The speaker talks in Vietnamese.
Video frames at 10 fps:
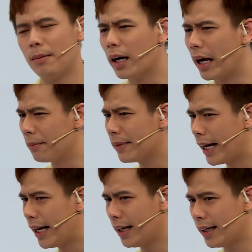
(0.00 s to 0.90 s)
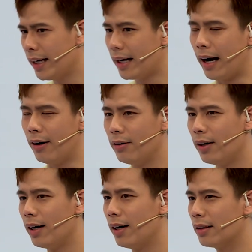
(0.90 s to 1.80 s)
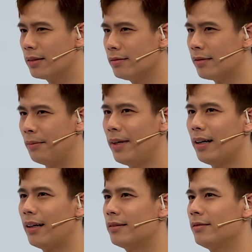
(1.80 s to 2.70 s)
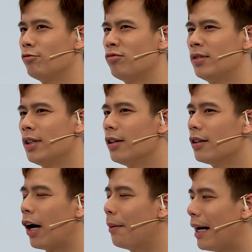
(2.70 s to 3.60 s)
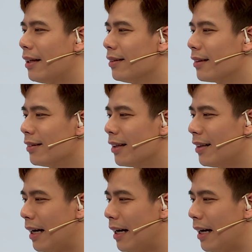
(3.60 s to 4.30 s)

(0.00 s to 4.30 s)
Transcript: mà ngày hôm nay á, anh thấy Thảo cảm giác là chưa có thoải mái, chưa tự tin